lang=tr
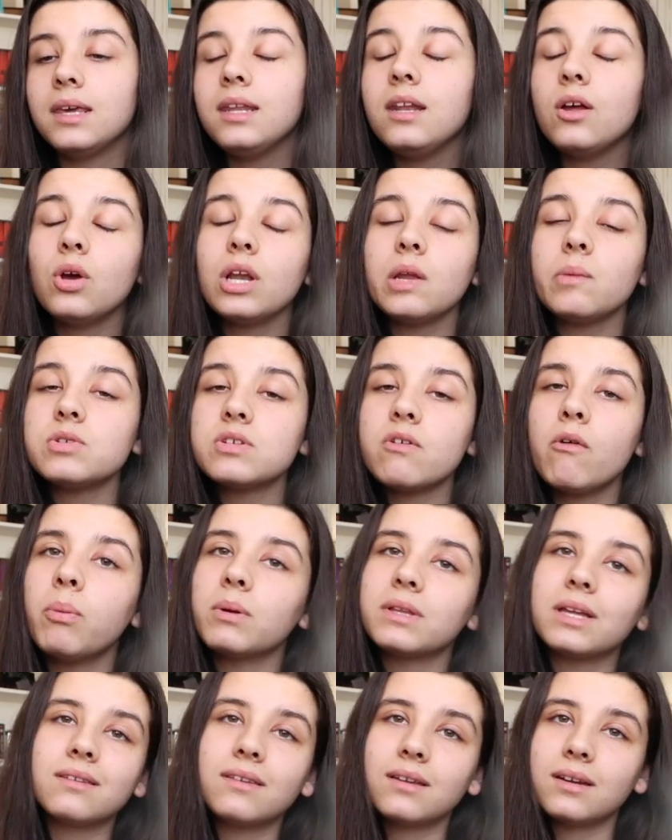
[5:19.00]
Yine böyle bir
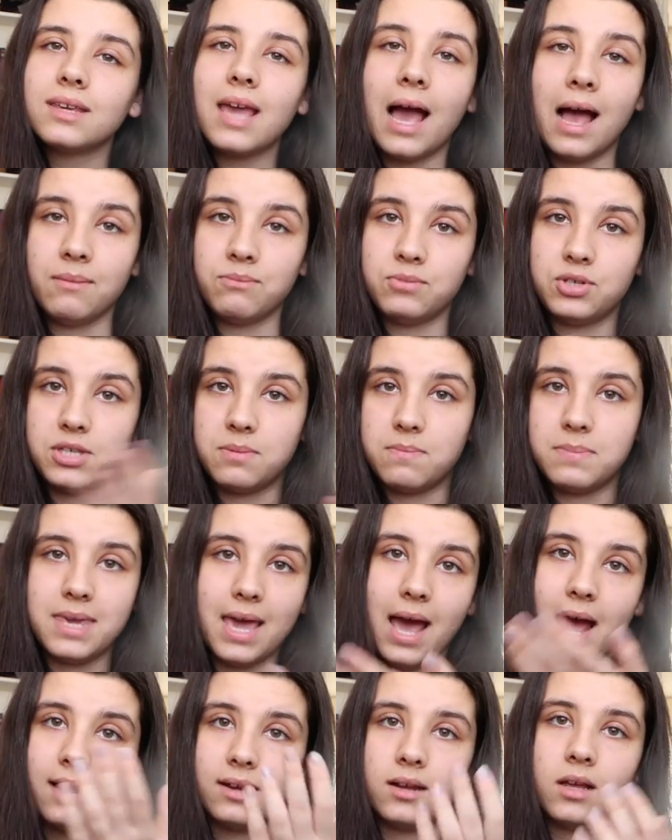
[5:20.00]
cevap anahtarı gelmişti bir
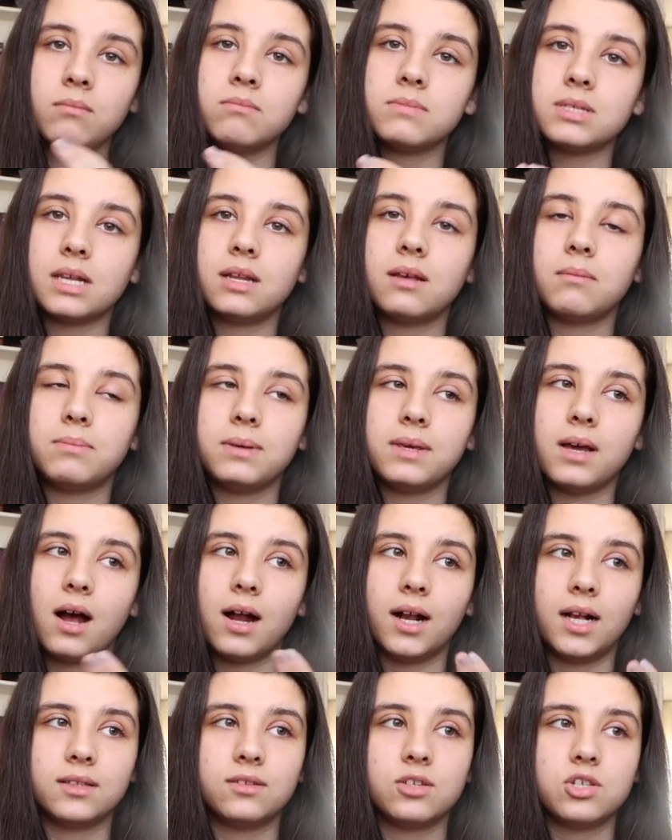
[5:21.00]
yerden. Bize de bir
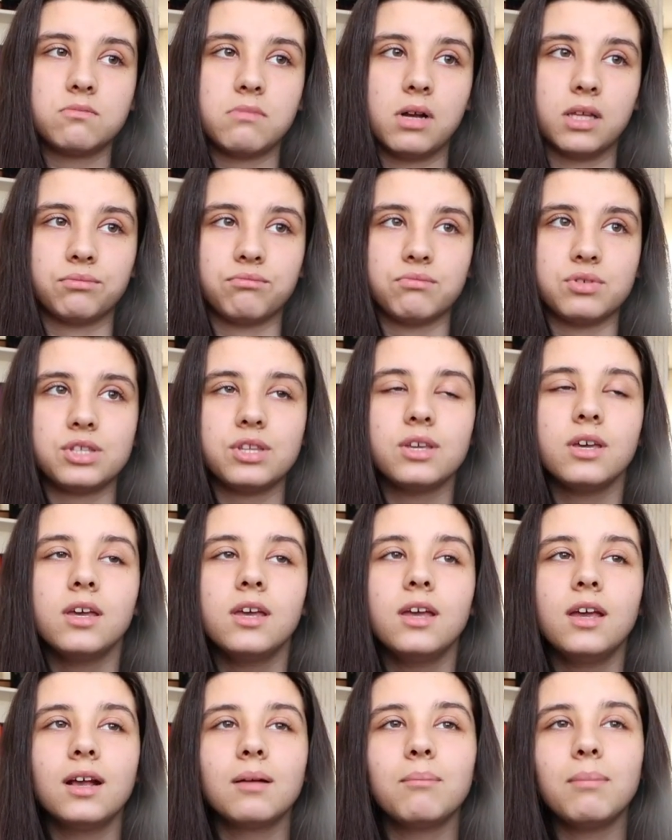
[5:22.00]
arkadaşım atmıştı.
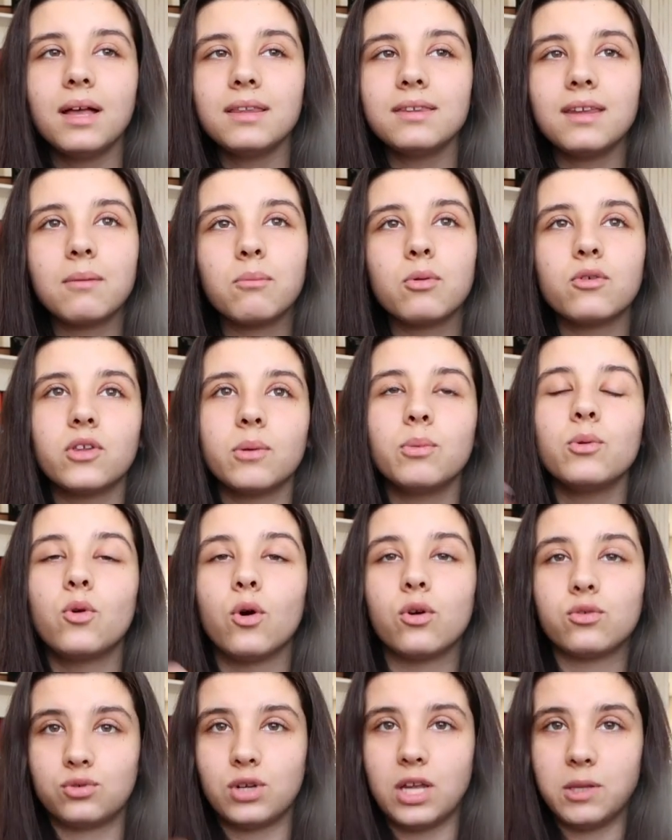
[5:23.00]
Ben de götürüp
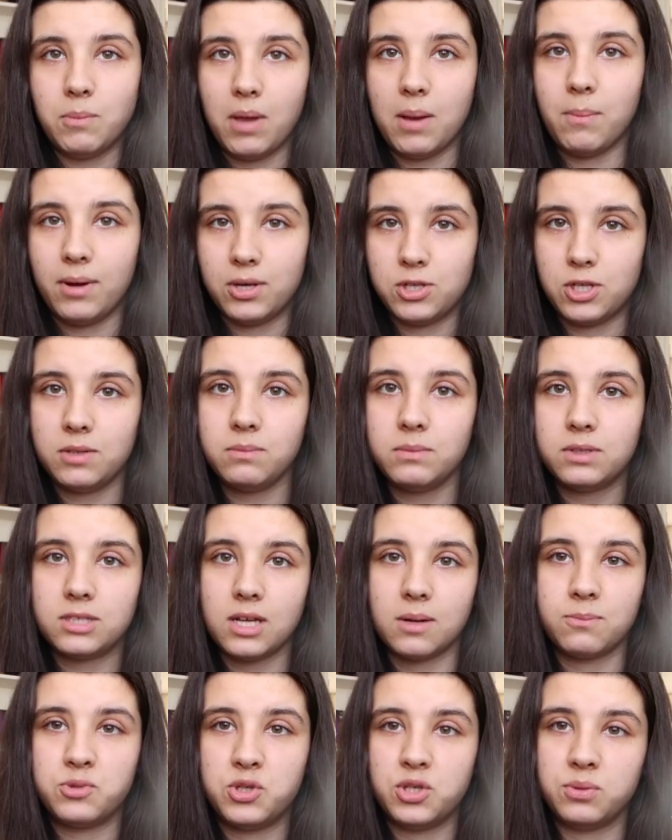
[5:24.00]
kontrol etmeye başladım.
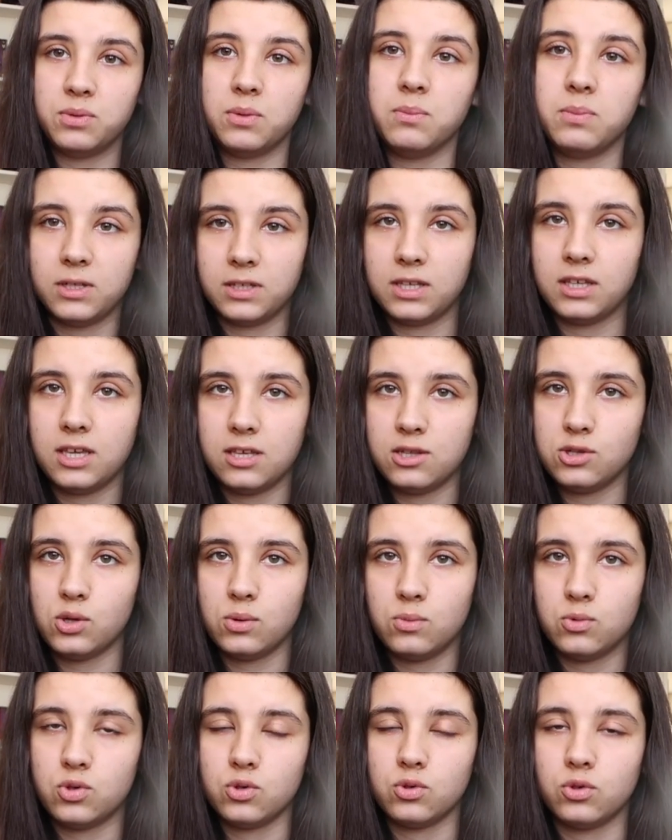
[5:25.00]
Kitapçığımla birlikte
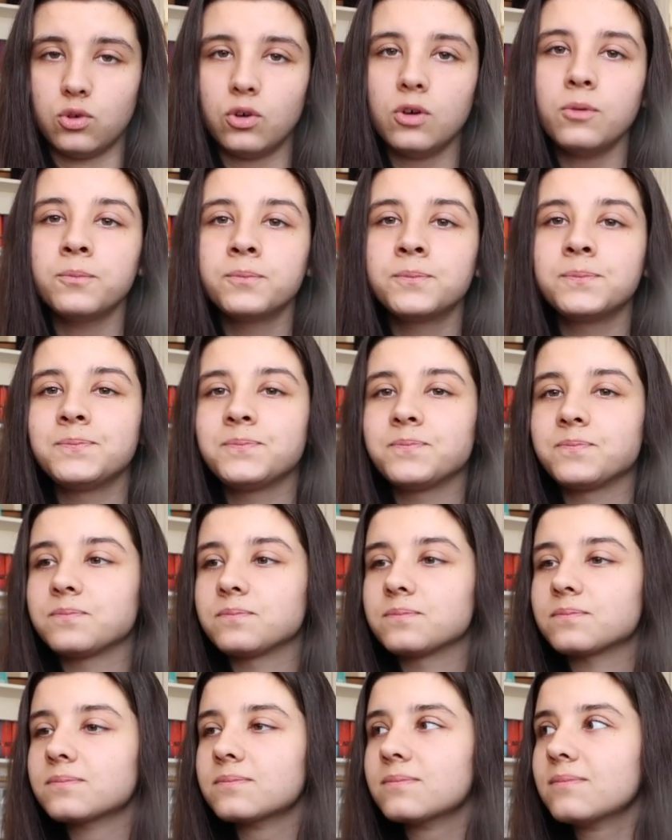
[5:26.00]
geziyorum çünkü.
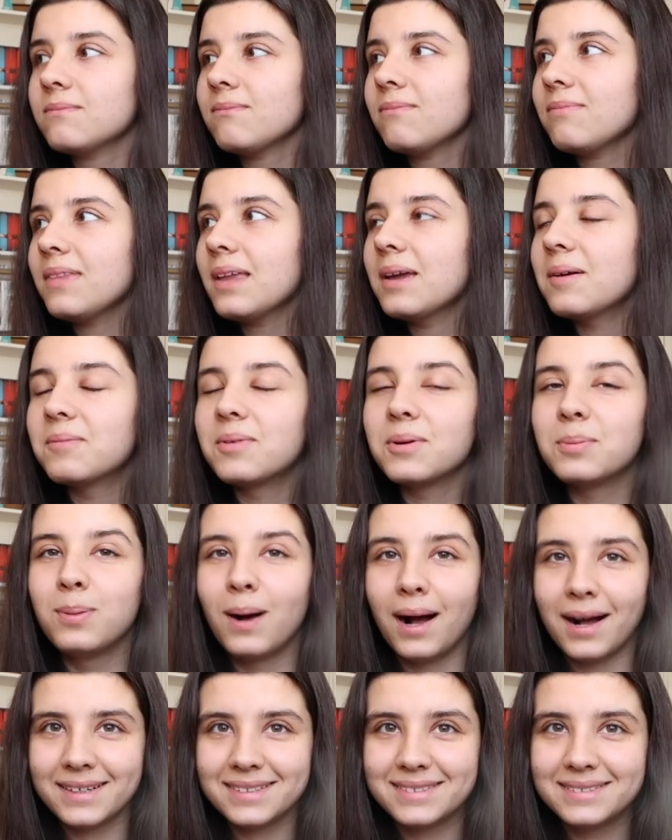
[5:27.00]
Ve
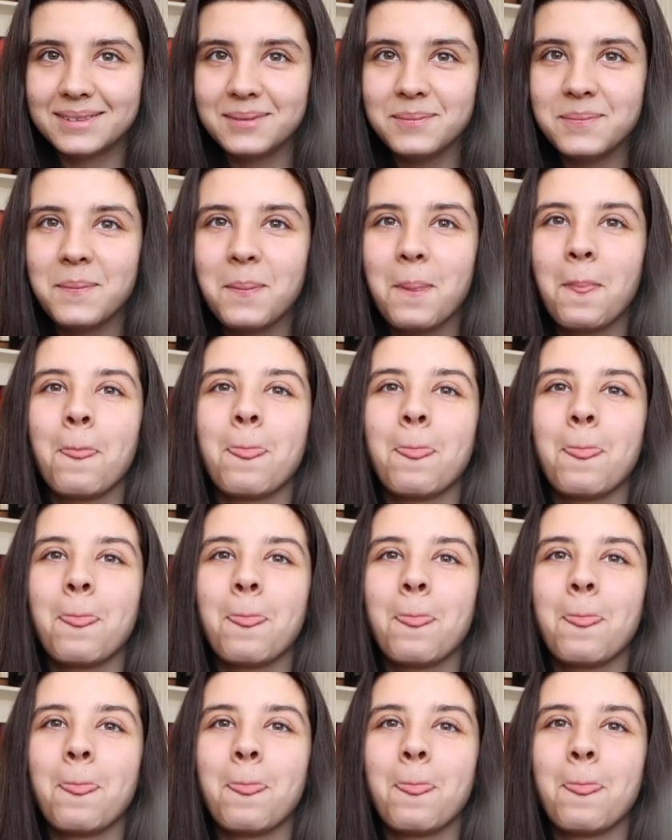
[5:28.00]
baktım.